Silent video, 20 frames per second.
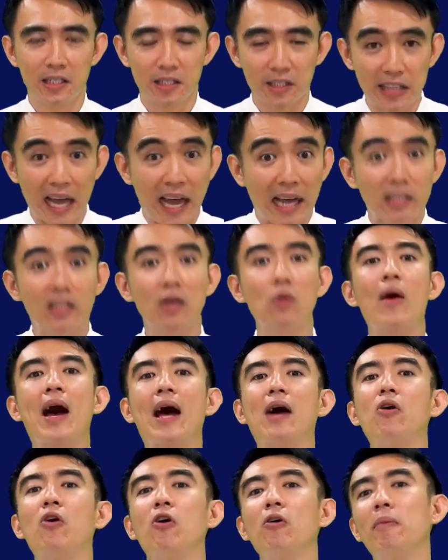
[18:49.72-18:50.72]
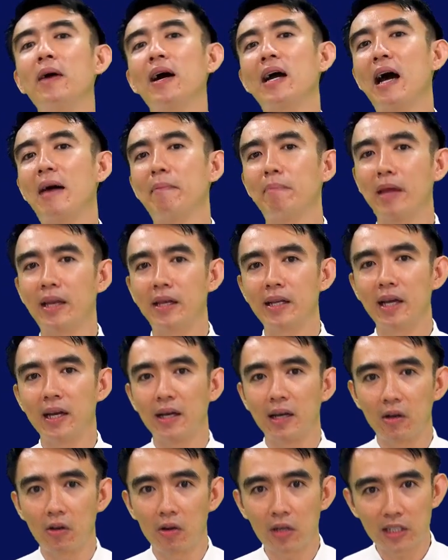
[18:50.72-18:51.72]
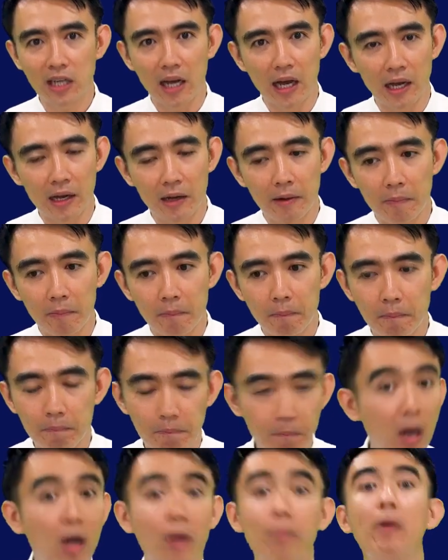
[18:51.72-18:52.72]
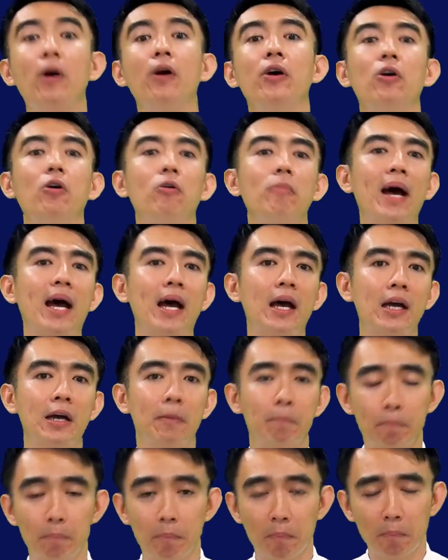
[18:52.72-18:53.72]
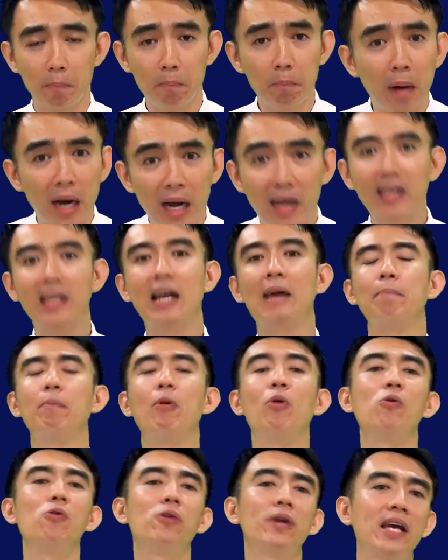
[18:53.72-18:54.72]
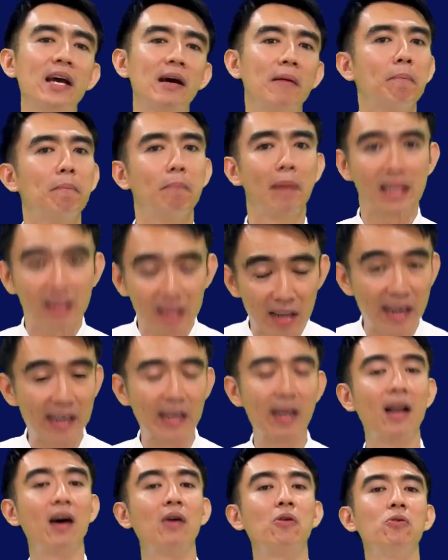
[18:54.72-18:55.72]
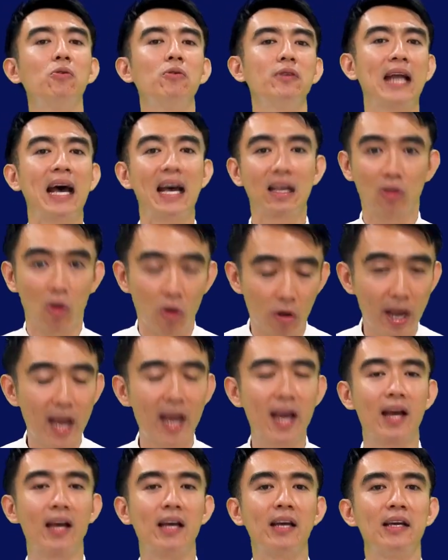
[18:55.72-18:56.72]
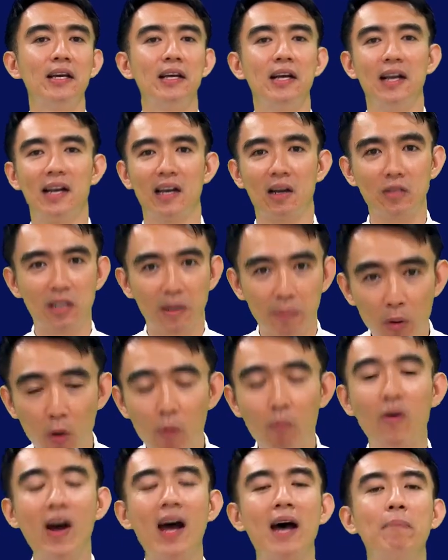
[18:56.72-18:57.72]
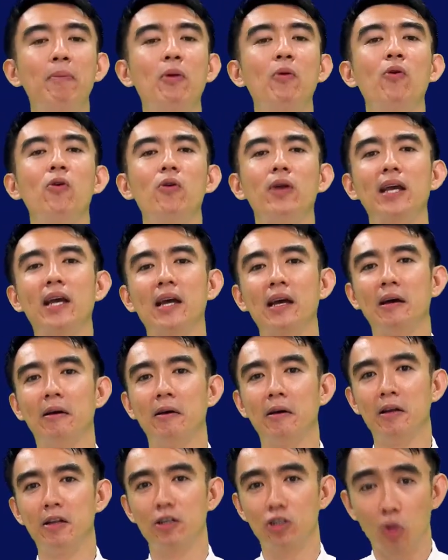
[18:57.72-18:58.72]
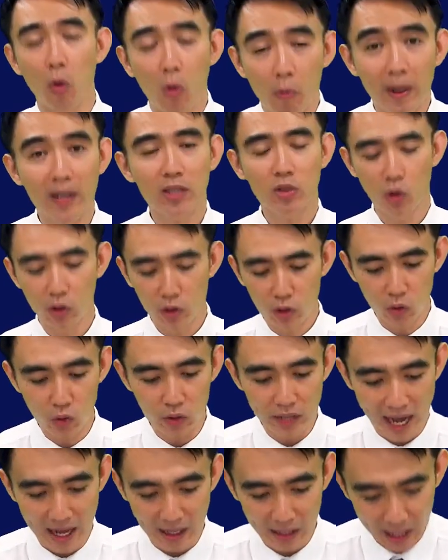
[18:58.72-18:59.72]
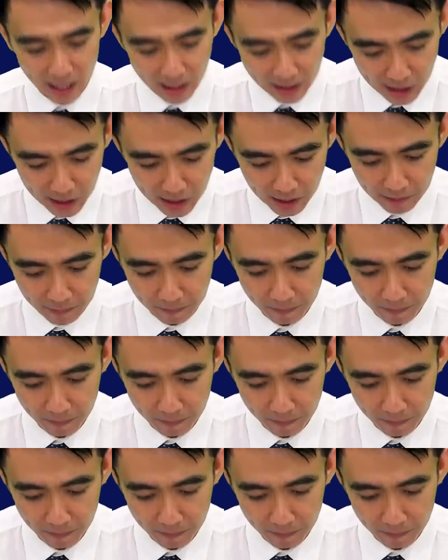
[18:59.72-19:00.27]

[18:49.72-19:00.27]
แสงสว่างของพระคำนั้นเนี่ยก็จะเปิดเผยออกมาเหมือนกับพระองค์เนี่ยมาตรัสเราหน้าต่อหน้าเราจะพบว่าพระองค์เนี่ยทรงพระชนอยู่อย่างแท้จริง